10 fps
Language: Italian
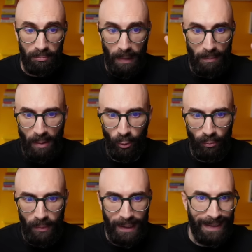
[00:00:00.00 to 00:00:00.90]
Abbiamo
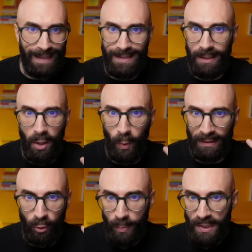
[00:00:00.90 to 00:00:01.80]
le classiche
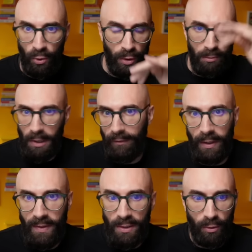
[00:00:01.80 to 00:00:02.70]
quattro opzioni che avete
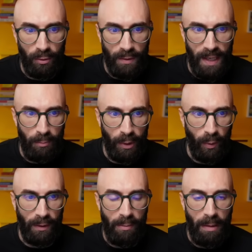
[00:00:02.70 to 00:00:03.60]
visto sempre
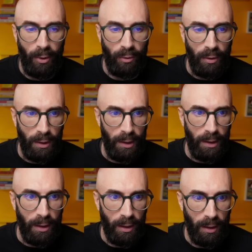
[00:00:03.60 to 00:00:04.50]
quando abbiamo
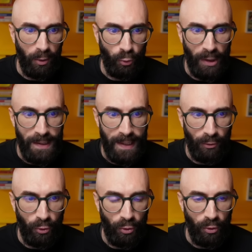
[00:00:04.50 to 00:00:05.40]
eh,
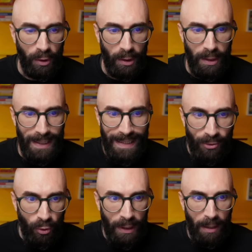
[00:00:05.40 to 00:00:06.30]
utilizzato
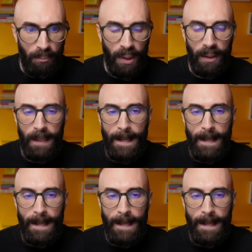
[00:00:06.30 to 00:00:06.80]
ideogram